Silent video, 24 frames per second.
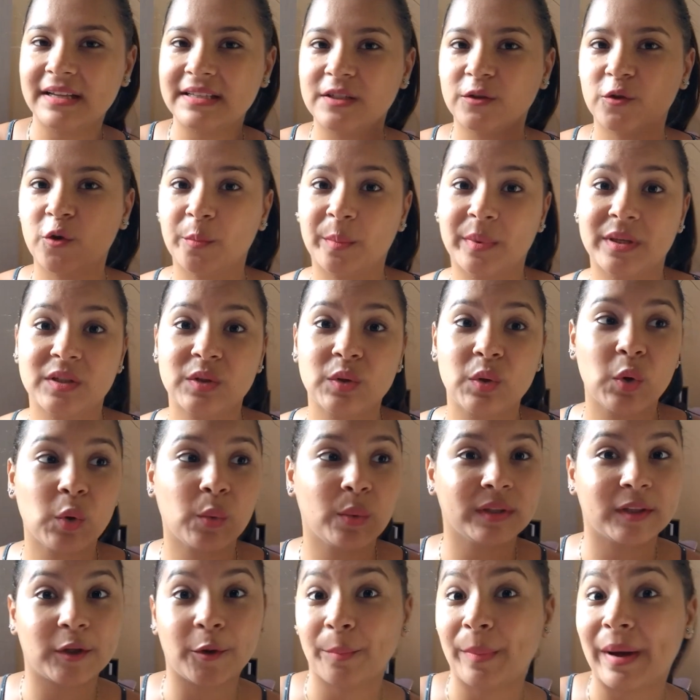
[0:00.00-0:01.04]
se compensou,
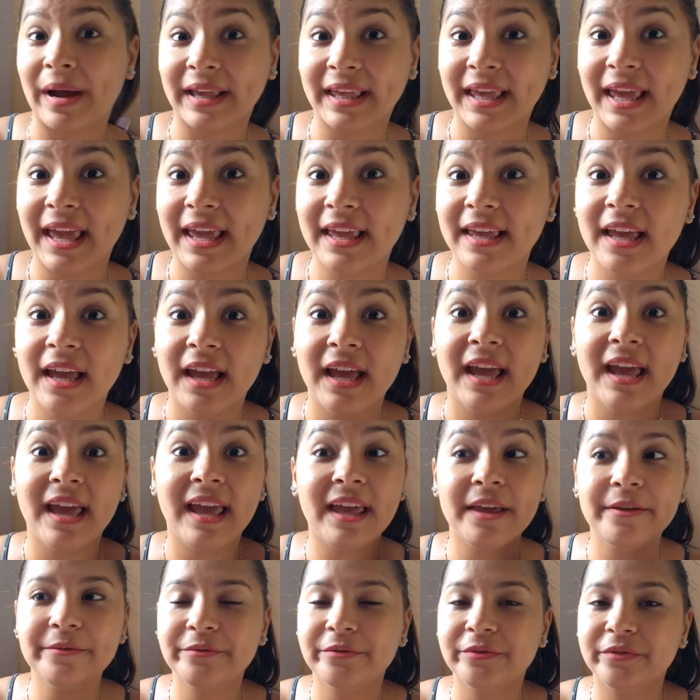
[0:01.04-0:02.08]
quanto eu paguei,
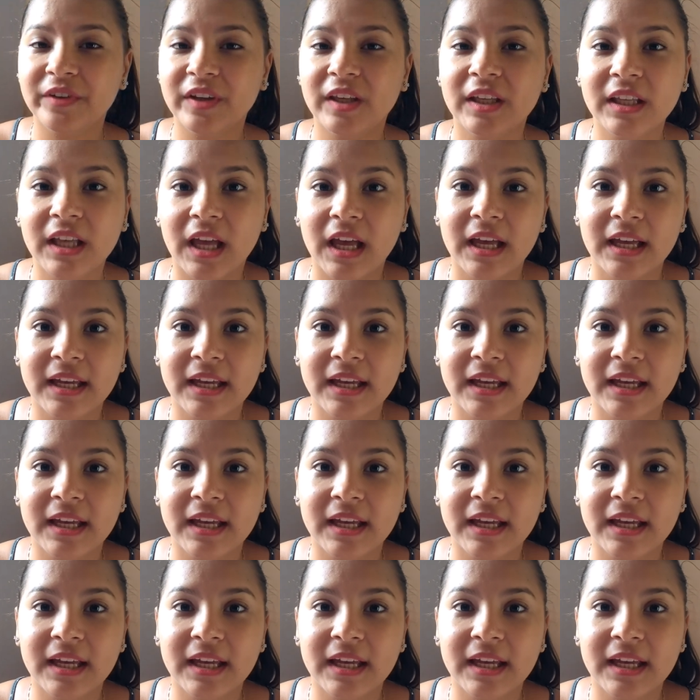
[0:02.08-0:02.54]
enfim.